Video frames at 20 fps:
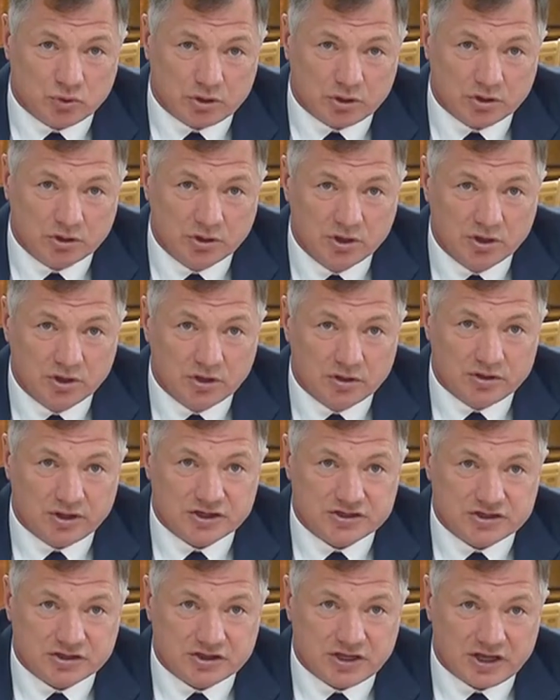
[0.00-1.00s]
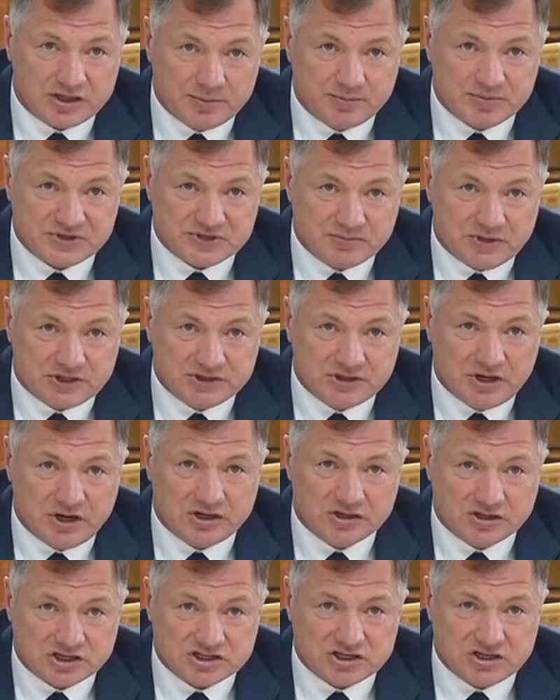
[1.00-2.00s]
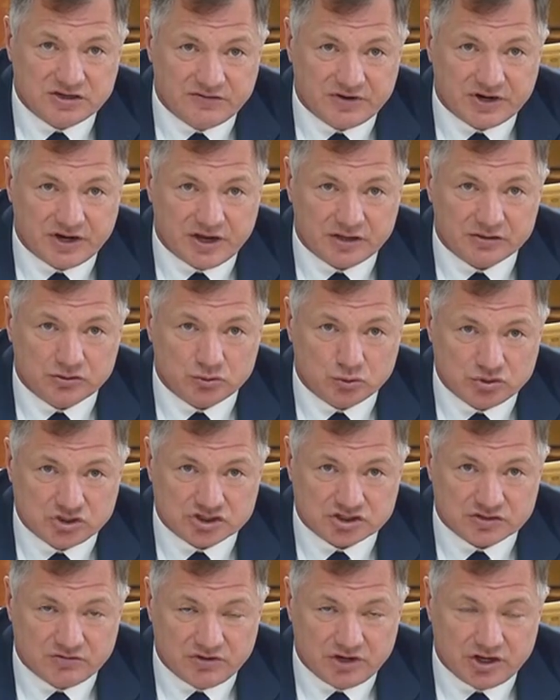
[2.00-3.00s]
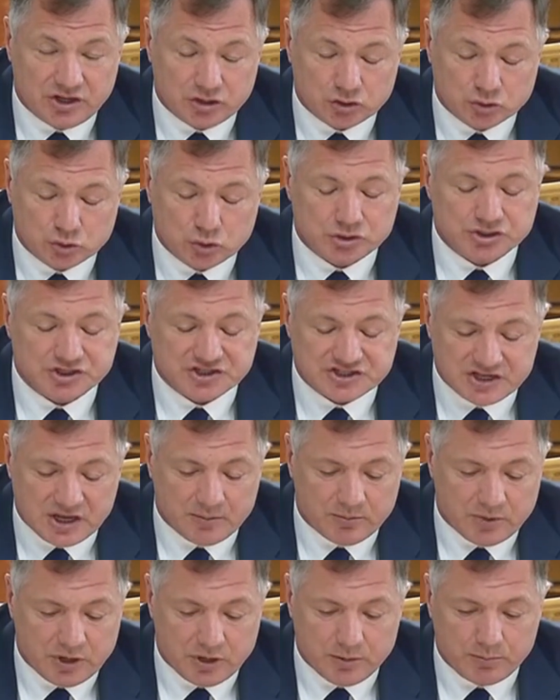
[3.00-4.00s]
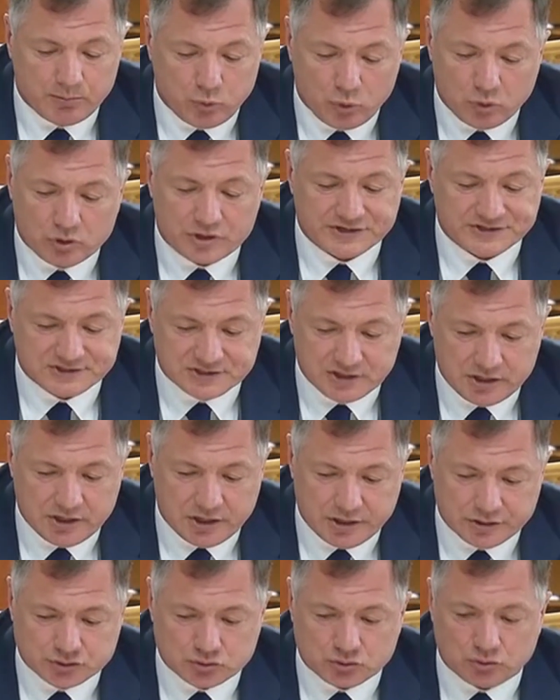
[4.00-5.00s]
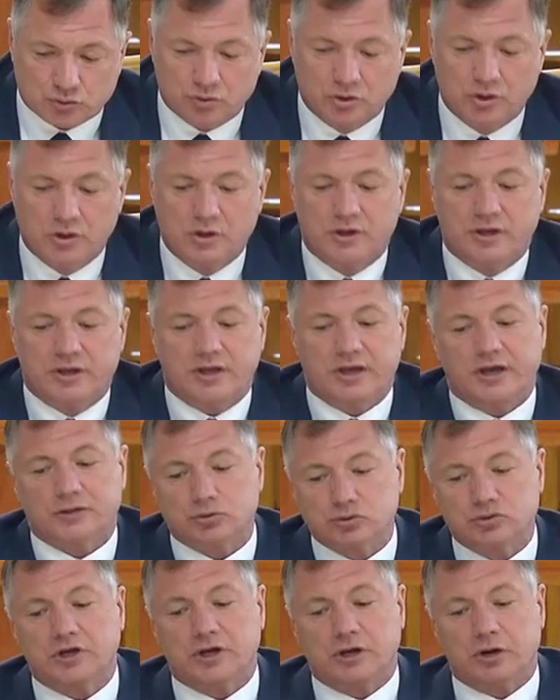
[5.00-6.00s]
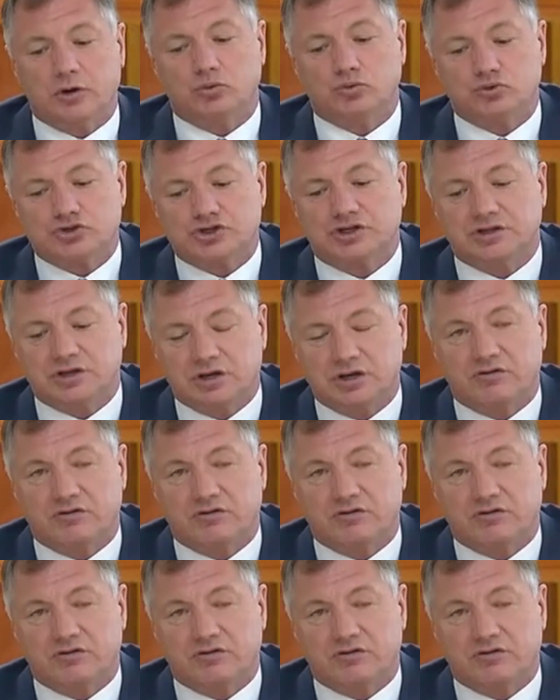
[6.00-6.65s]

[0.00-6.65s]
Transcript: много. Значит, они посмотрели, нашли варианты удешевления. То же самое по Красноярску. Я туда уже